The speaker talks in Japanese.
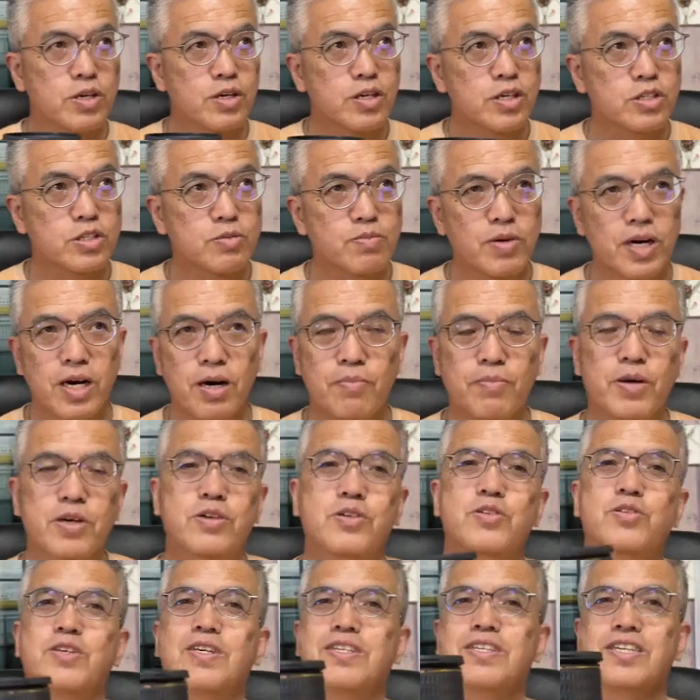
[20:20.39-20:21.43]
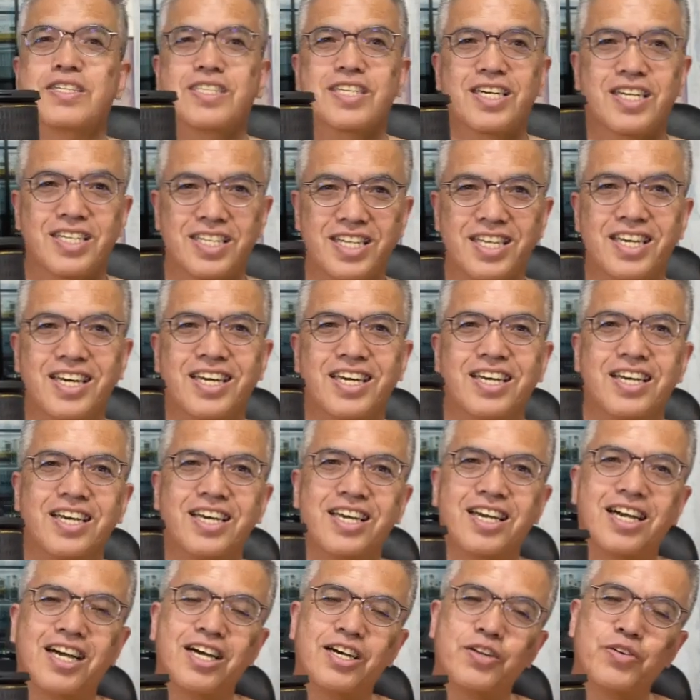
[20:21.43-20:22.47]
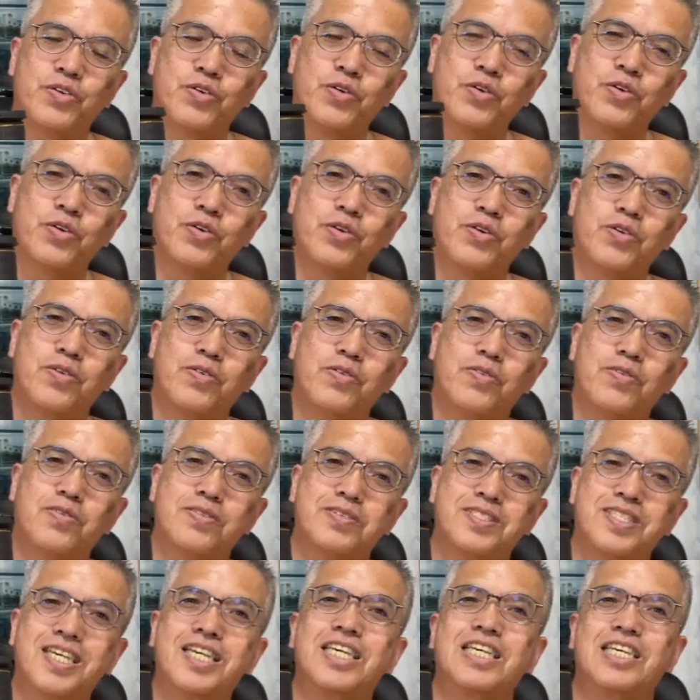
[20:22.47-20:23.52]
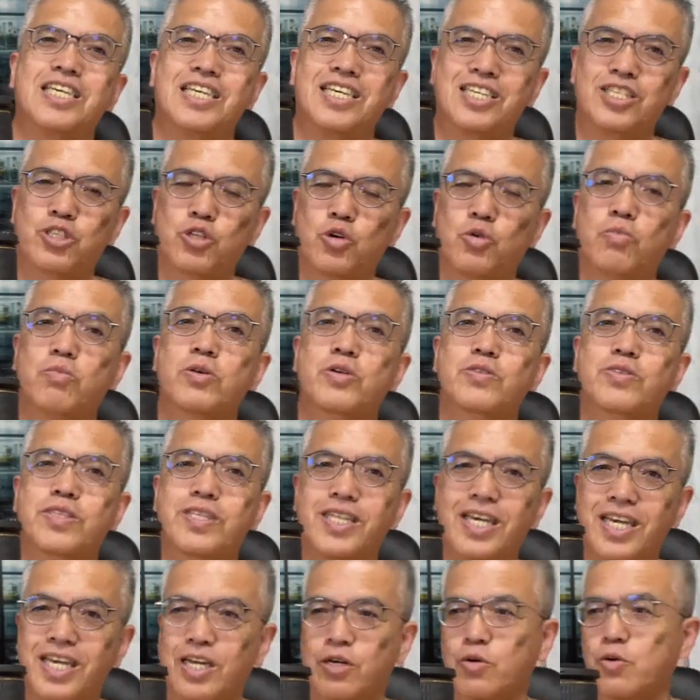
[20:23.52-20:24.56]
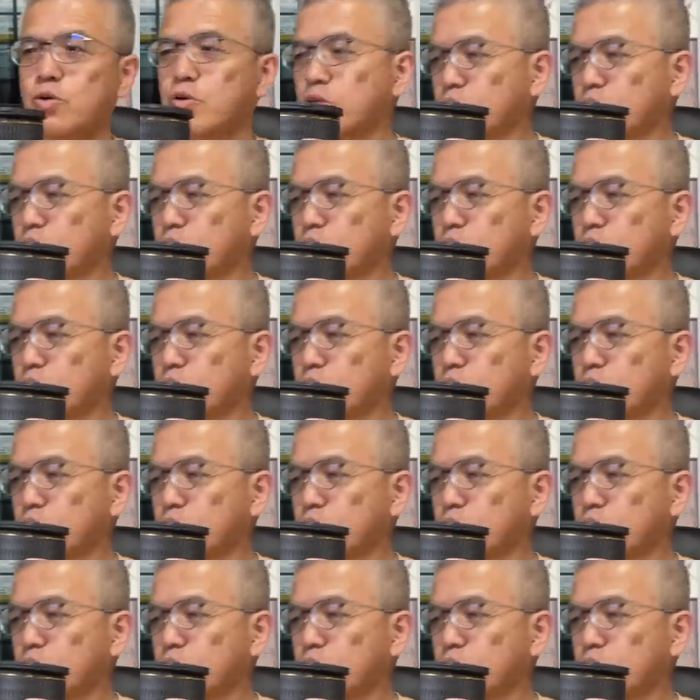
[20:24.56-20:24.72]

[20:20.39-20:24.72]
1890円だったらね、ぜひと思って購